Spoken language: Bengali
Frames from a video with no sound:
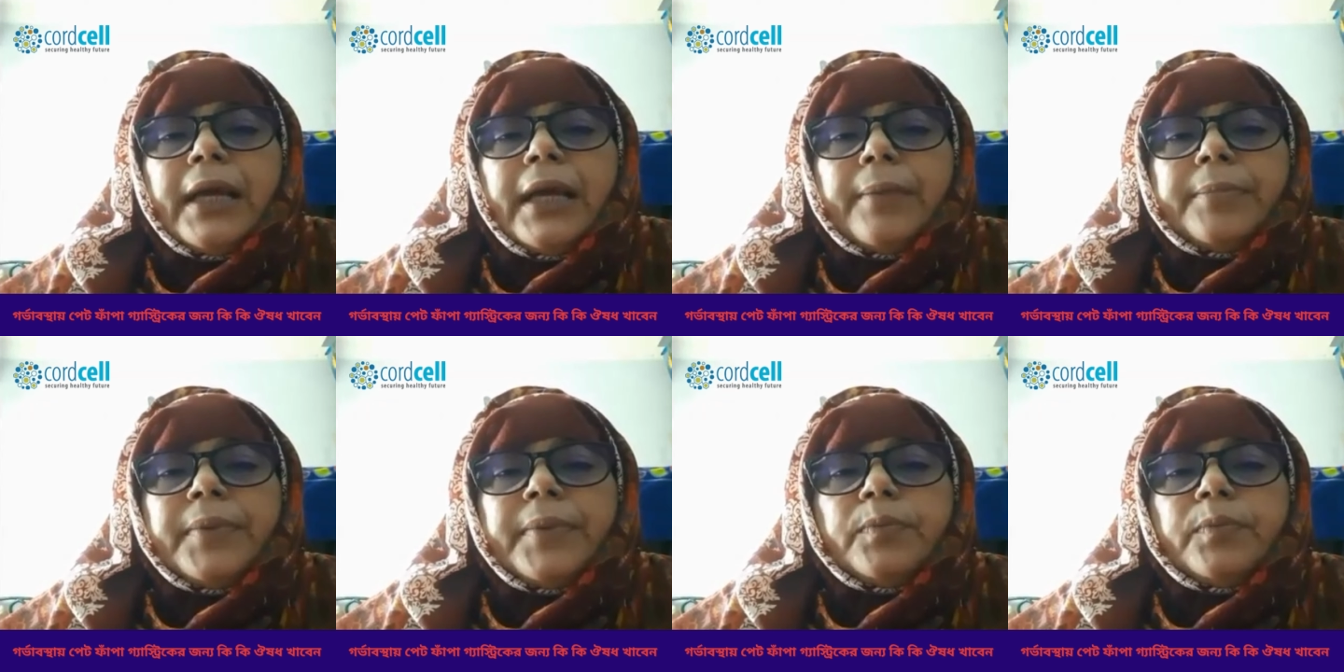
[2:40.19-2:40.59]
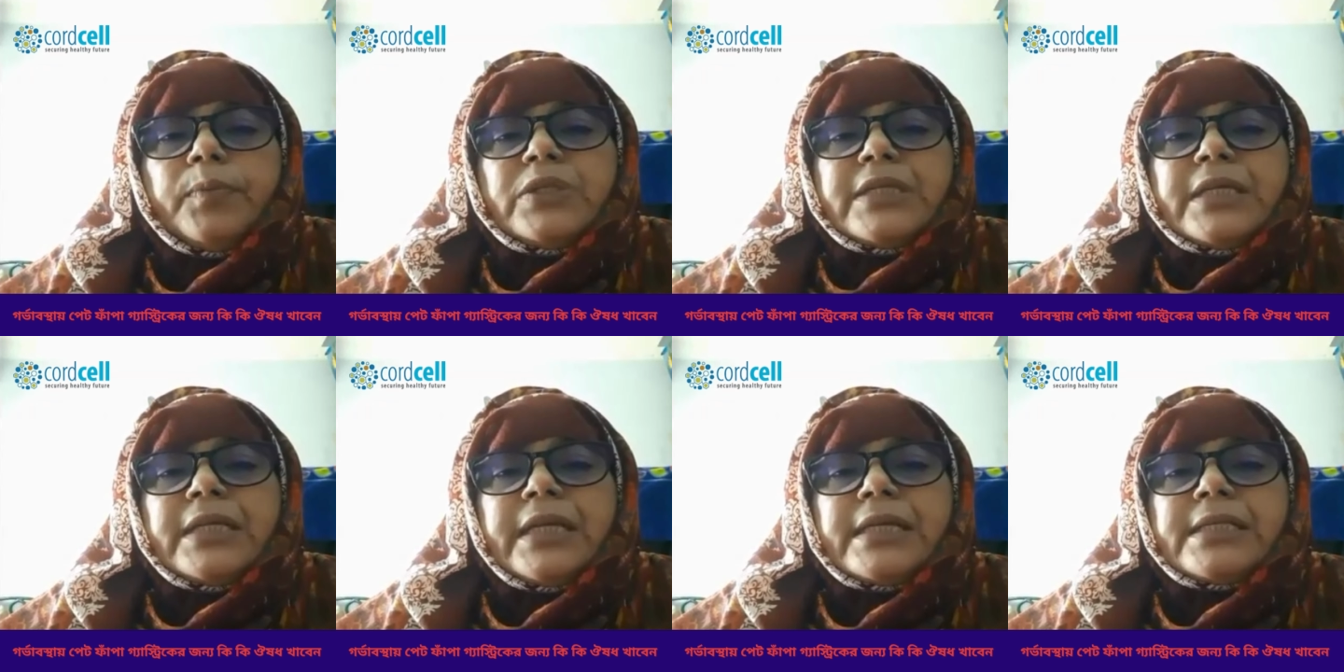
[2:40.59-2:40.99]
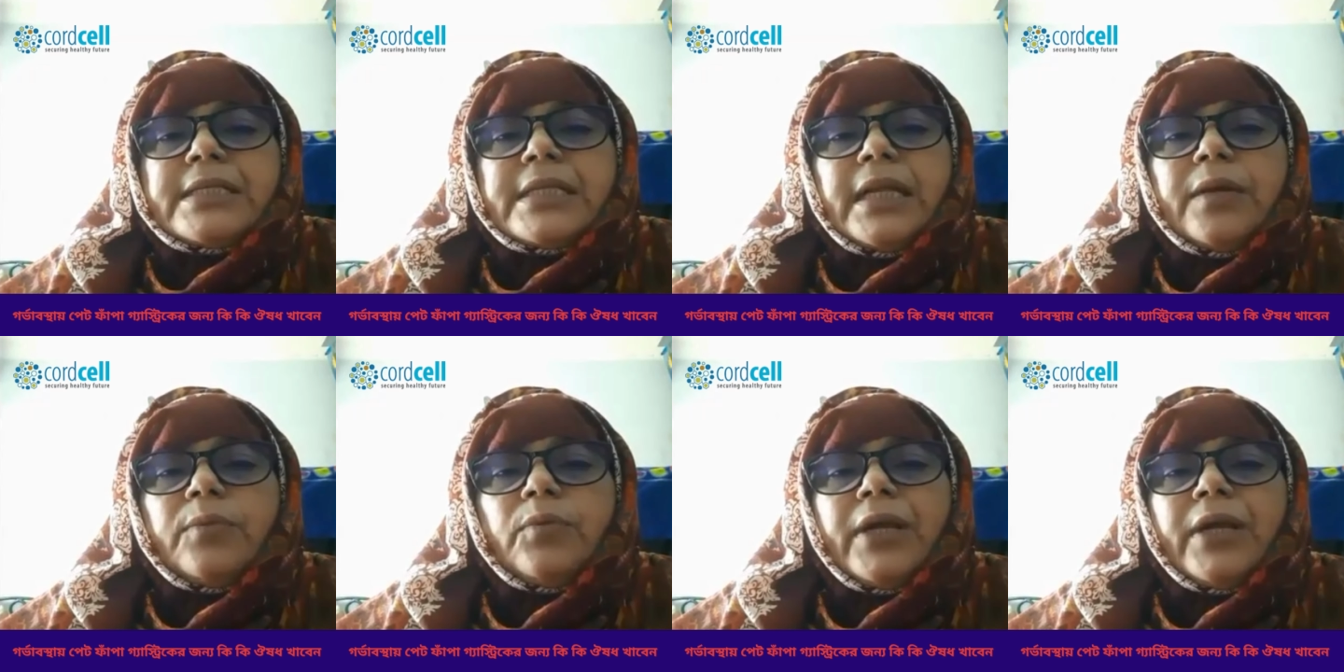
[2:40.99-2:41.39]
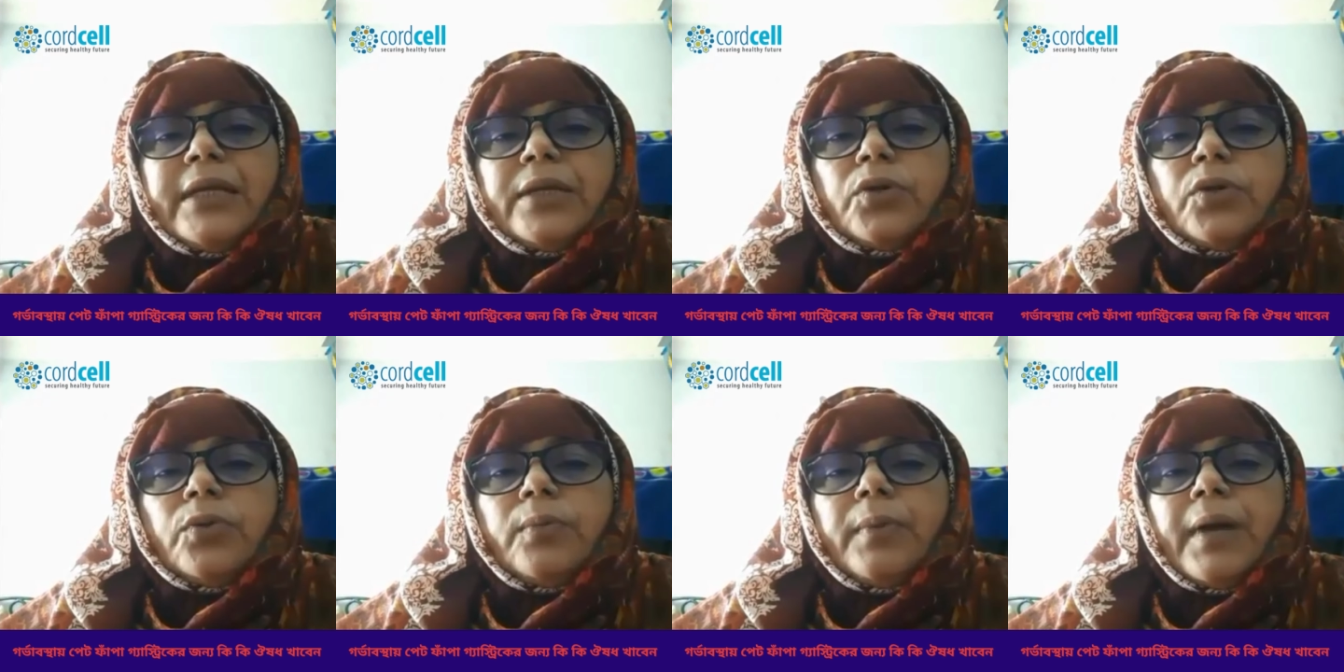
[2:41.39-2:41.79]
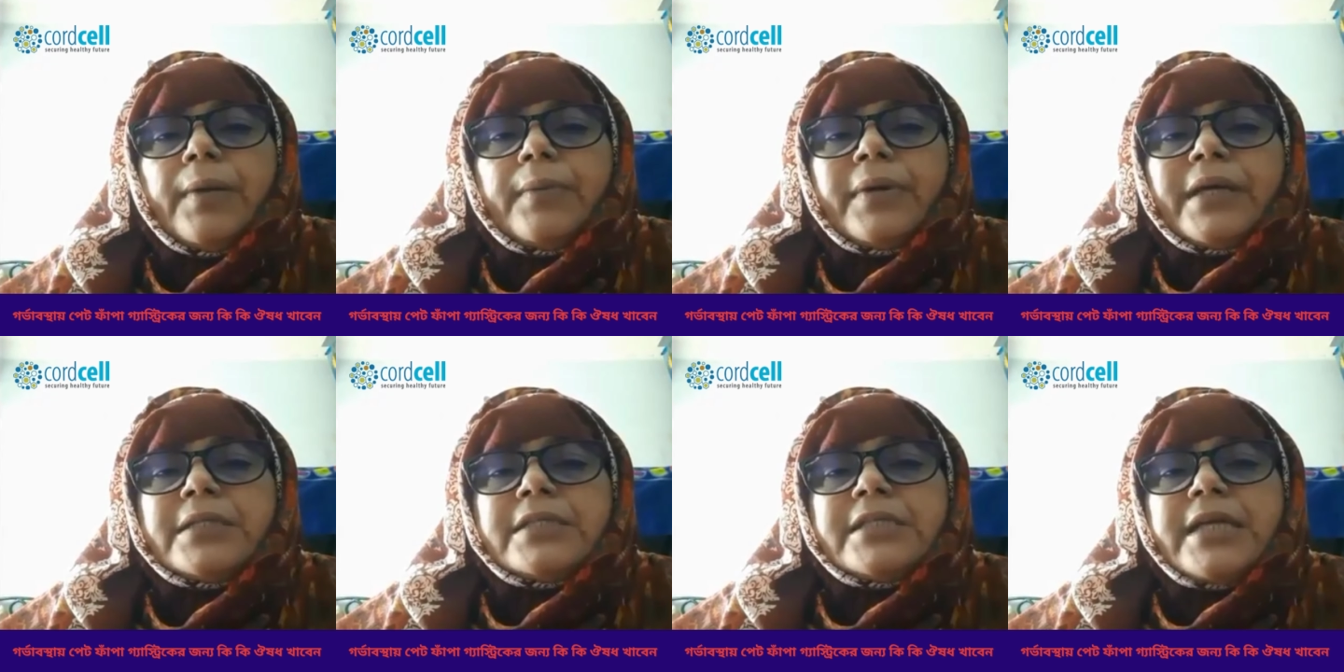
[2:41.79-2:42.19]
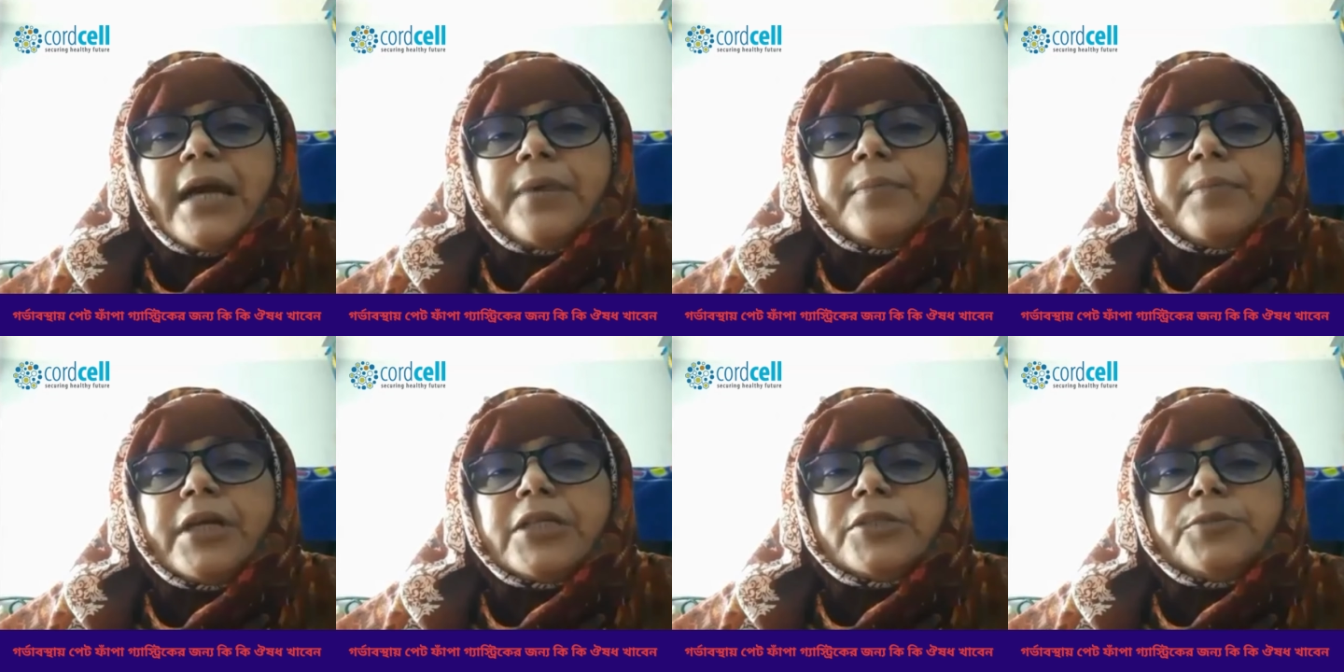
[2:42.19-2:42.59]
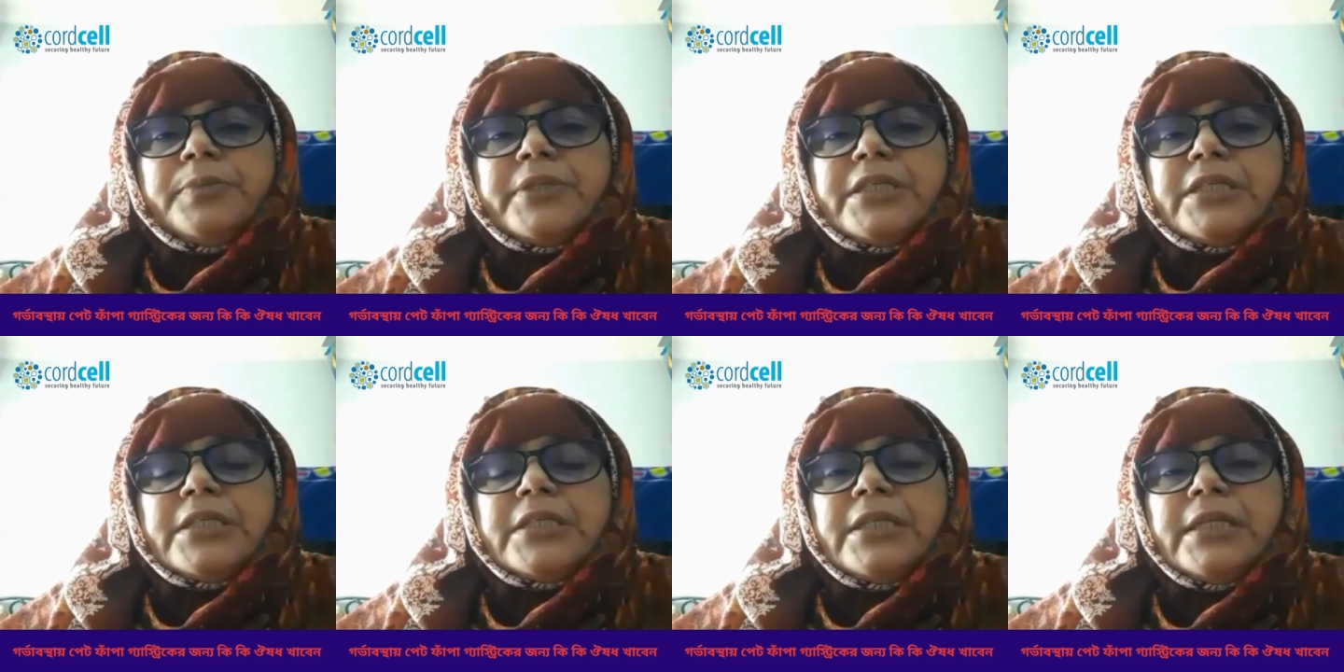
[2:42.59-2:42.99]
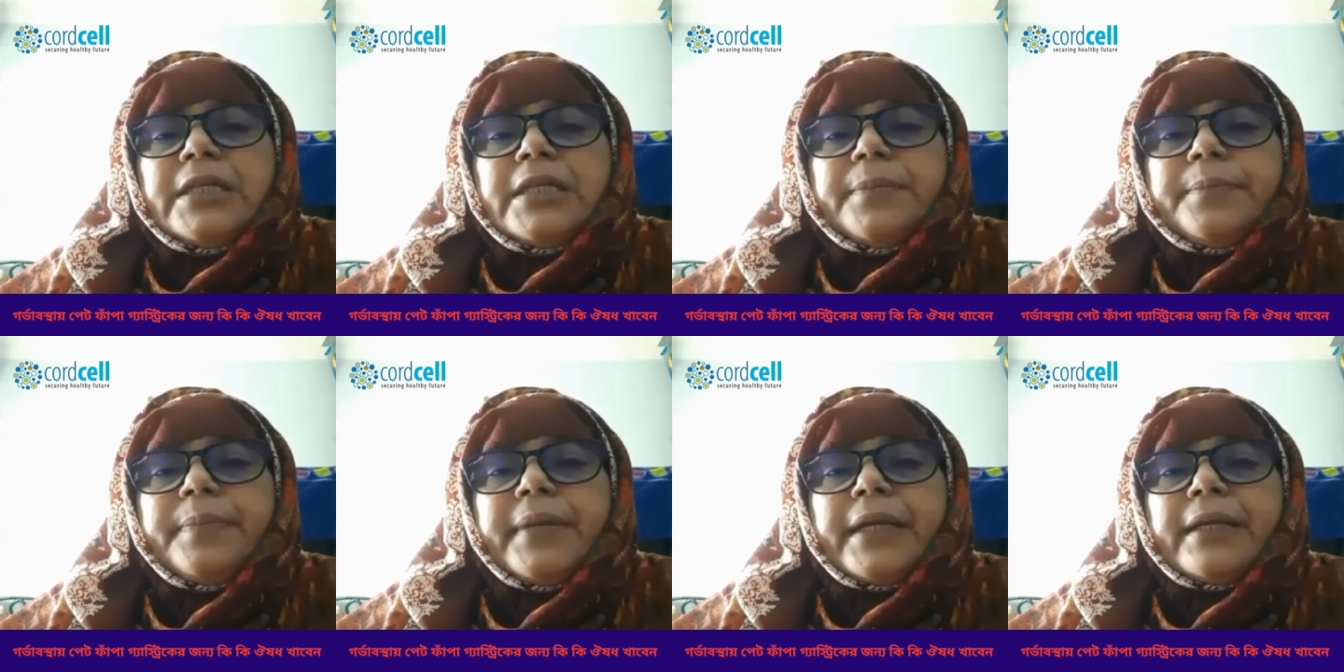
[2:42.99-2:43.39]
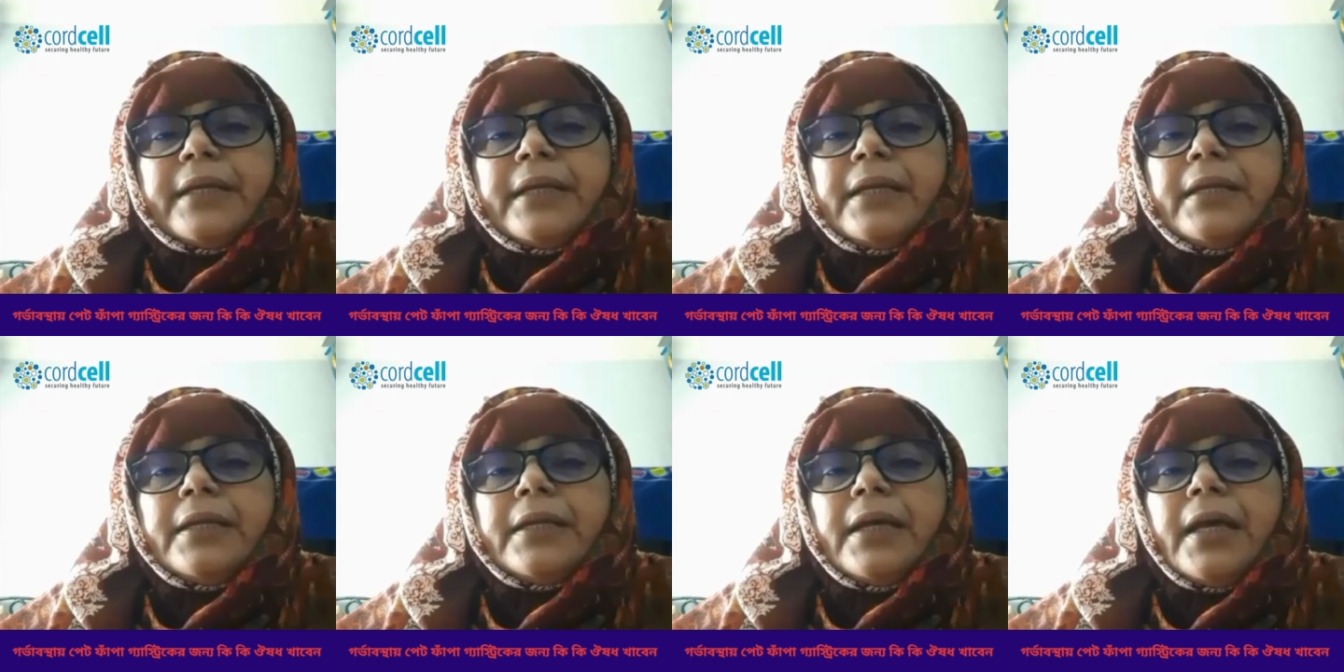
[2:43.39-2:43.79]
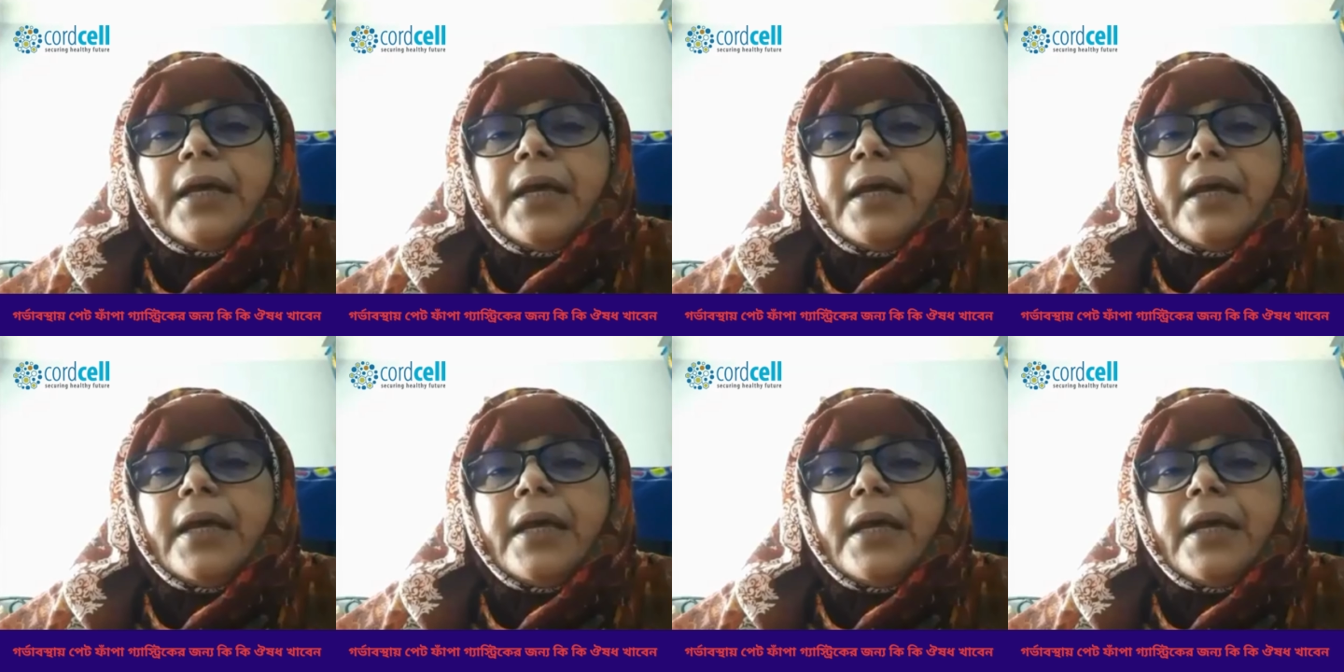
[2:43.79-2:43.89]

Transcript: আপনি বলছেন আসসালামু আলাইকুম আমার চার মাস বিশ দিনের প্রেগনেন্ট